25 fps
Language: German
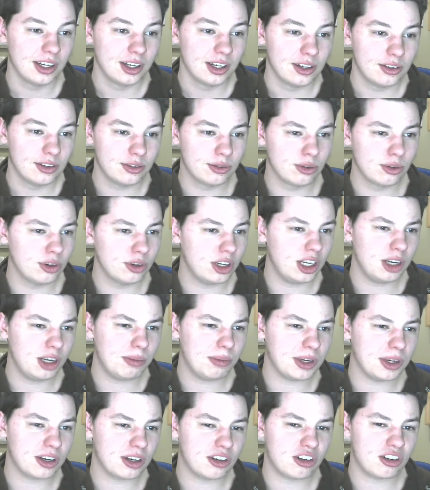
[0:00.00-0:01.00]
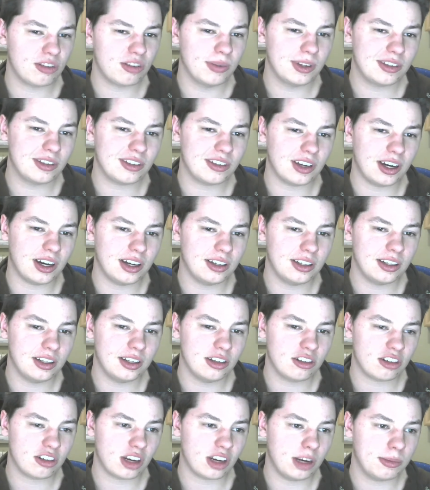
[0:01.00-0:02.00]
So, Epic Schwitzer HD
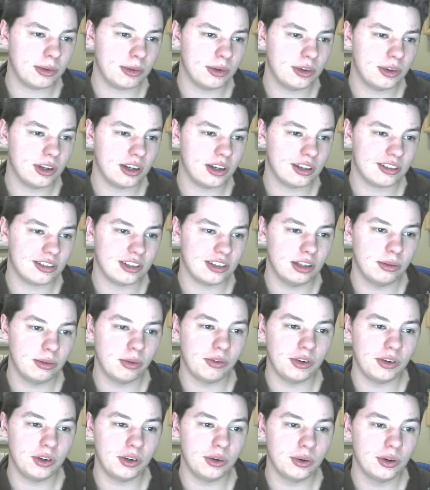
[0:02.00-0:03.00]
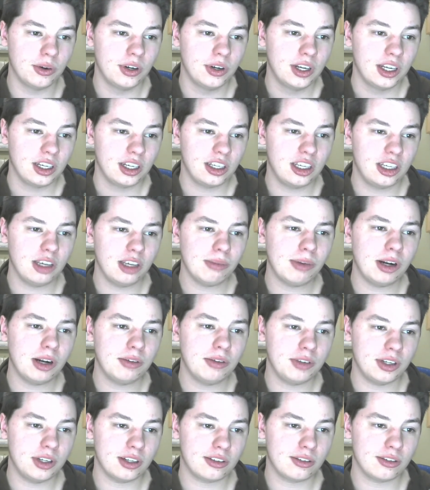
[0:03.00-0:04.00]
schreibt unter dasselbe Video, geh mal
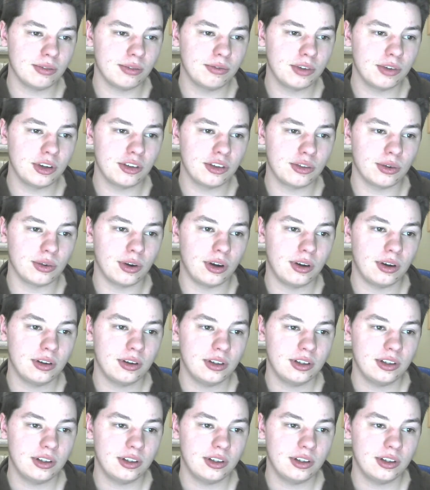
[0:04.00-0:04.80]
wieder zum Friseur.